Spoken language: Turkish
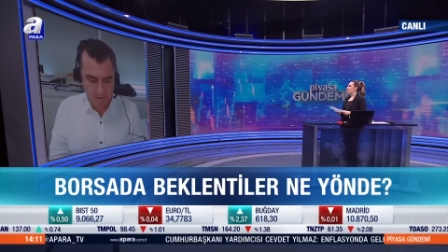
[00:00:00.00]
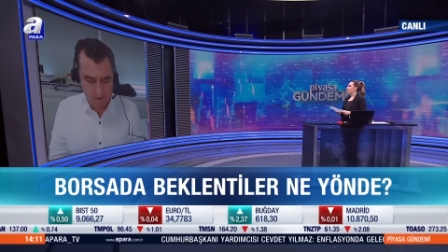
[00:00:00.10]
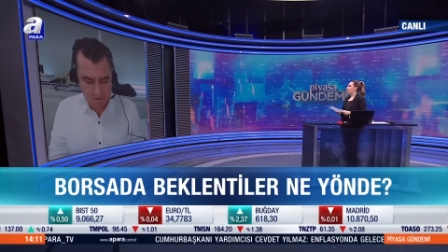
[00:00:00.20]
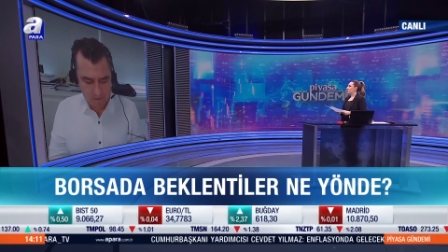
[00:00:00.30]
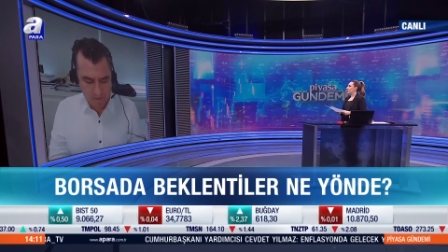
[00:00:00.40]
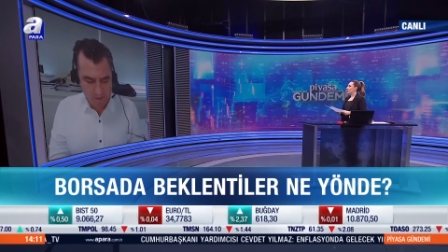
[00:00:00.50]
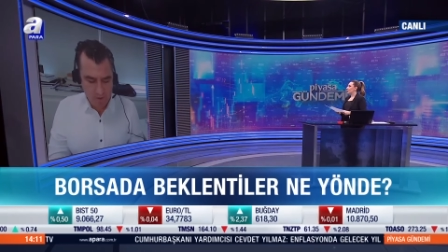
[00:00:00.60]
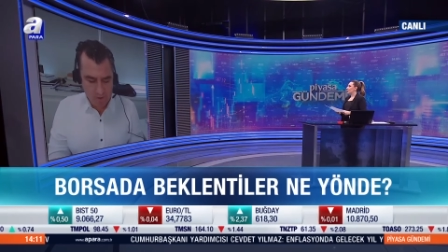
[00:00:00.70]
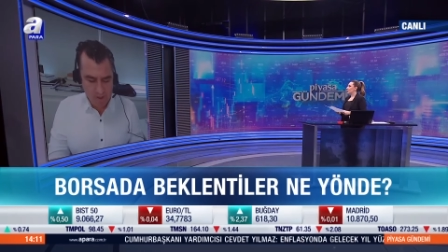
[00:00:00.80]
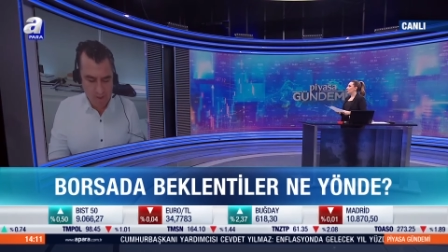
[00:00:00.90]
tabii
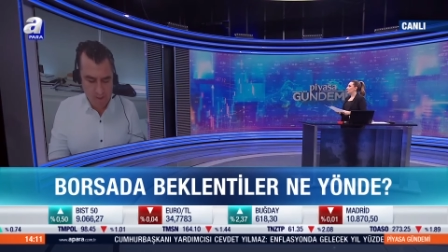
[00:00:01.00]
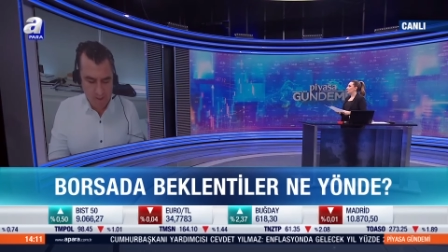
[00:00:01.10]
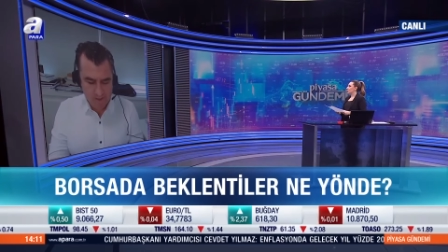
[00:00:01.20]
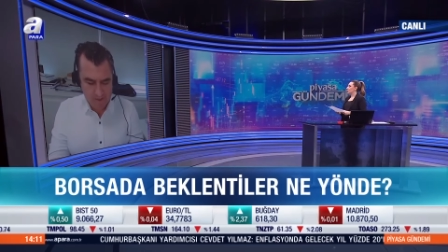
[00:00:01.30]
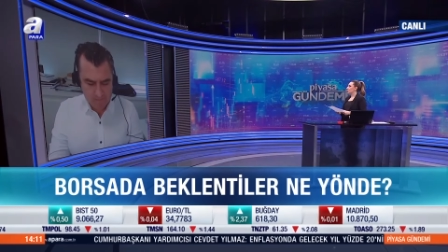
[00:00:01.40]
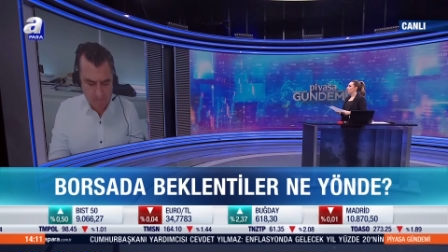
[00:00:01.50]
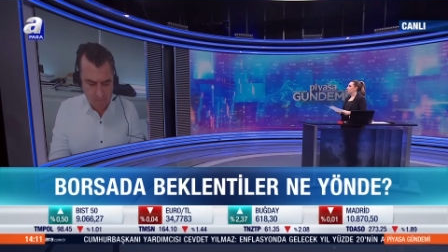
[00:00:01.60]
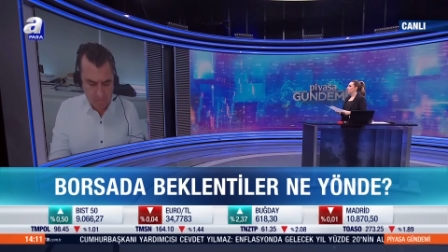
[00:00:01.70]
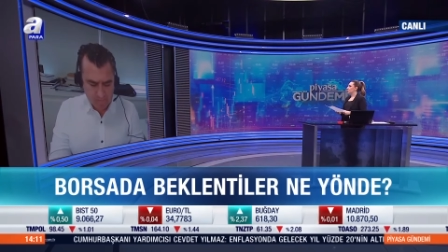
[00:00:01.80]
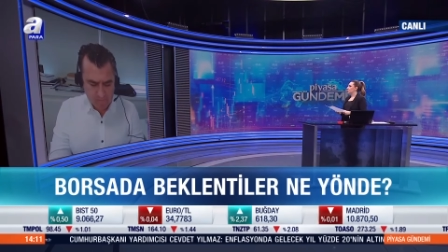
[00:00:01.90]
öncelikle
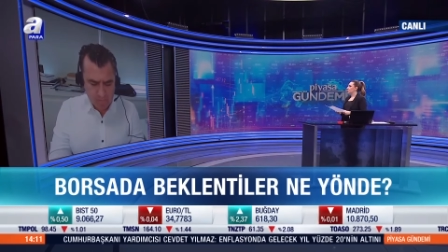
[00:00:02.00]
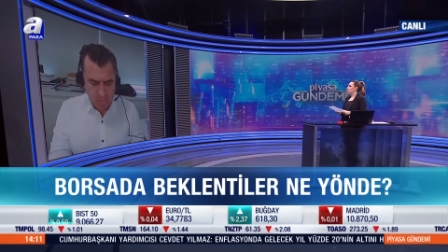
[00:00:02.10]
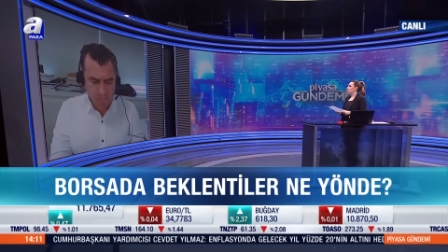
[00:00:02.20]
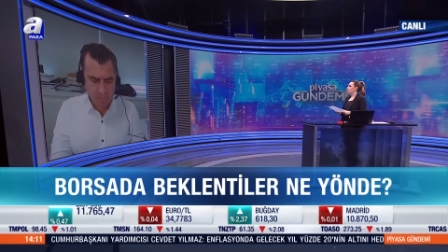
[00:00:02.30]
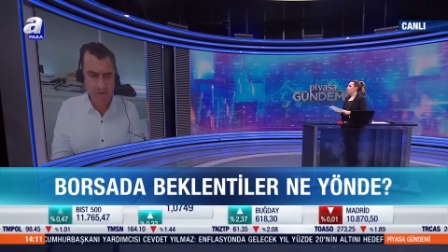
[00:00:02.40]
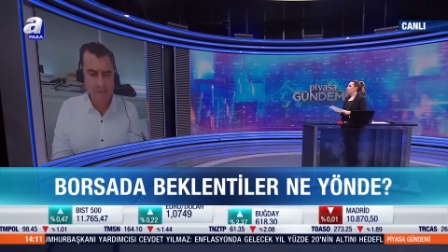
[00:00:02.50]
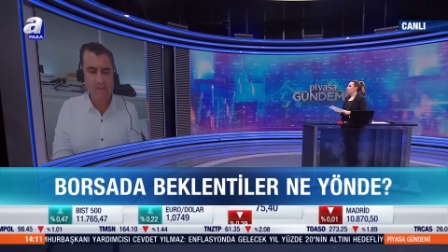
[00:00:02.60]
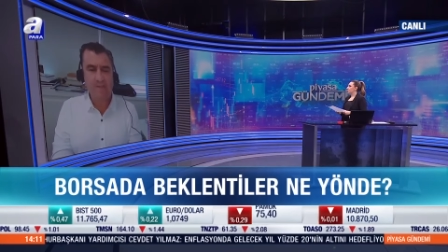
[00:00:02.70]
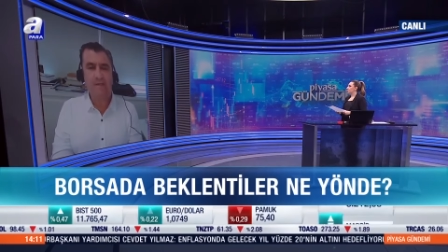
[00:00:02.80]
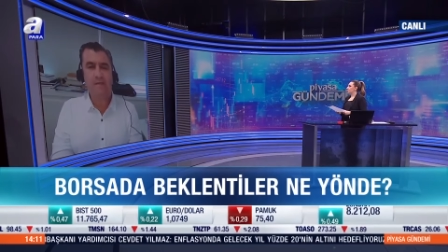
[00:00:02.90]

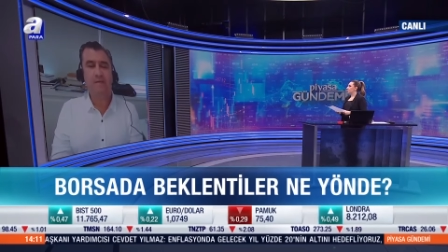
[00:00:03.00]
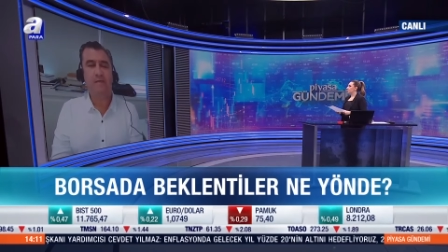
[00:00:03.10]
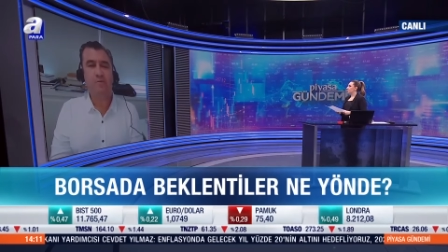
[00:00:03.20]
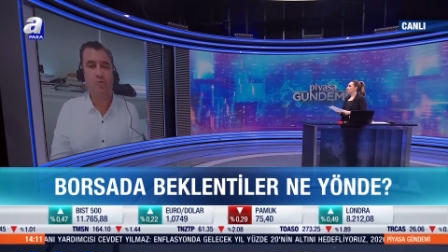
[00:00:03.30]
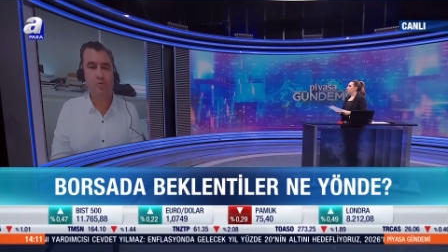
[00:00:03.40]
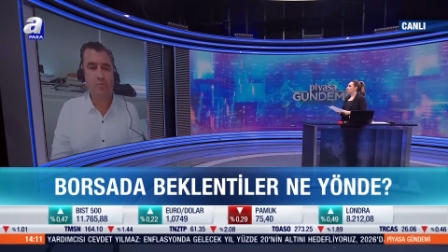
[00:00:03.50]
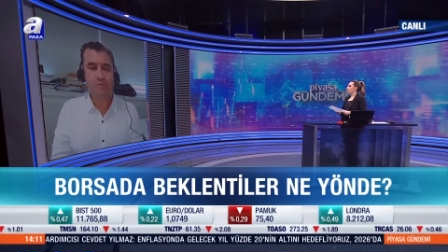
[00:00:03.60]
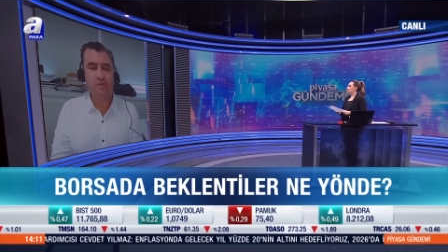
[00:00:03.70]
aslında e, uzun bir